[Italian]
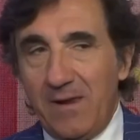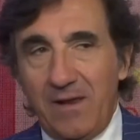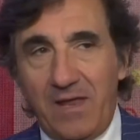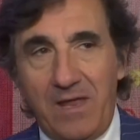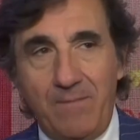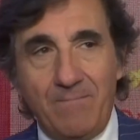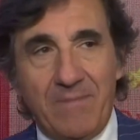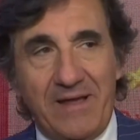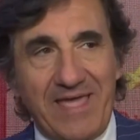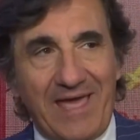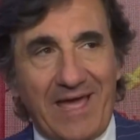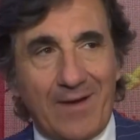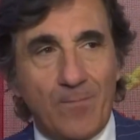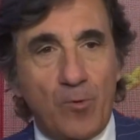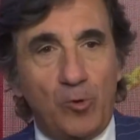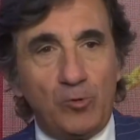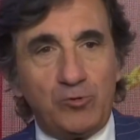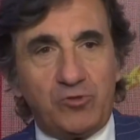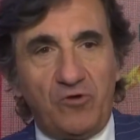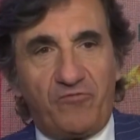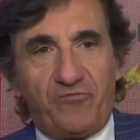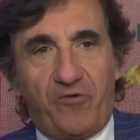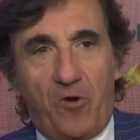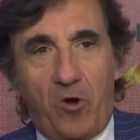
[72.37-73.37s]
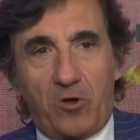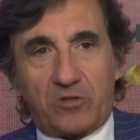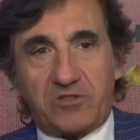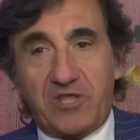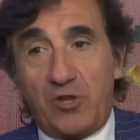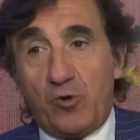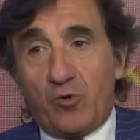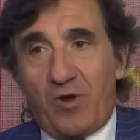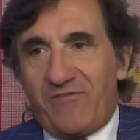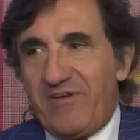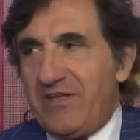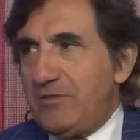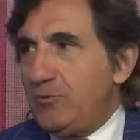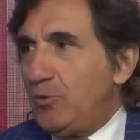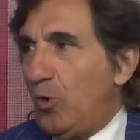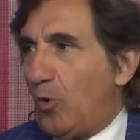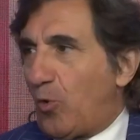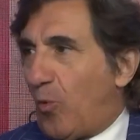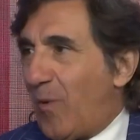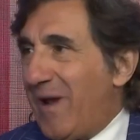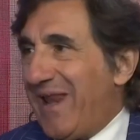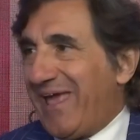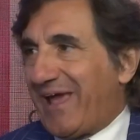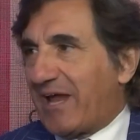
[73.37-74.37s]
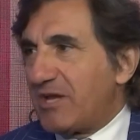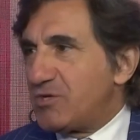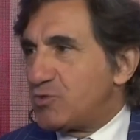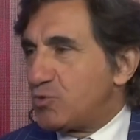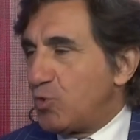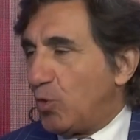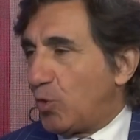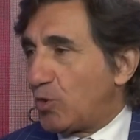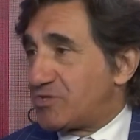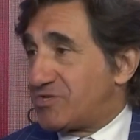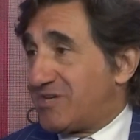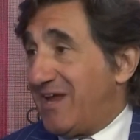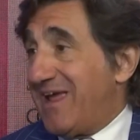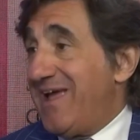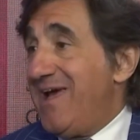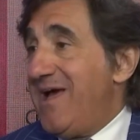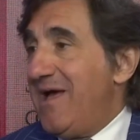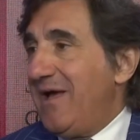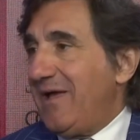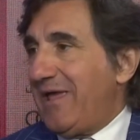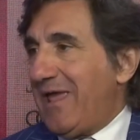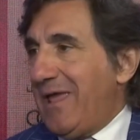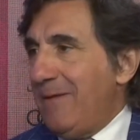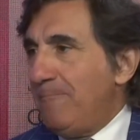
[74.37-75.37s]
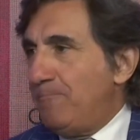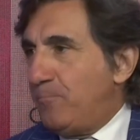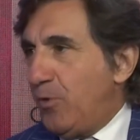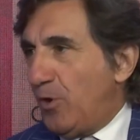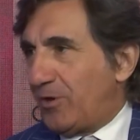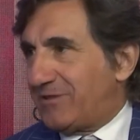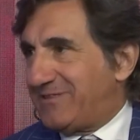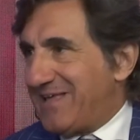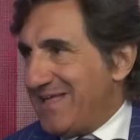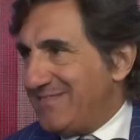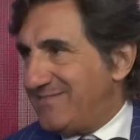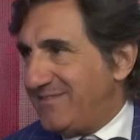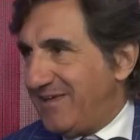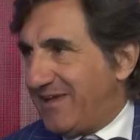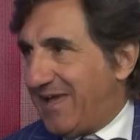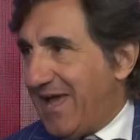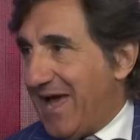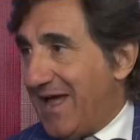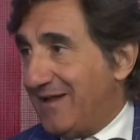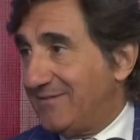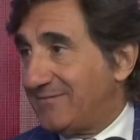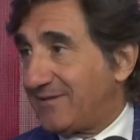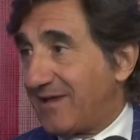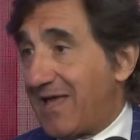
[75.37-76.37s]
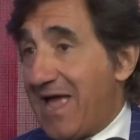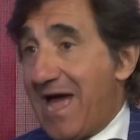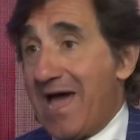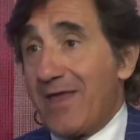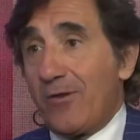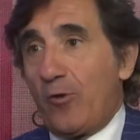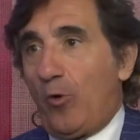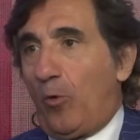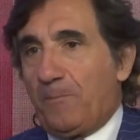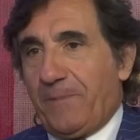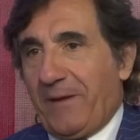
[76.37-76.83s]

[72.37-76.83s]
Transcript: in maniera molto forte, non avendo quelle risorse importanti che altri hanno,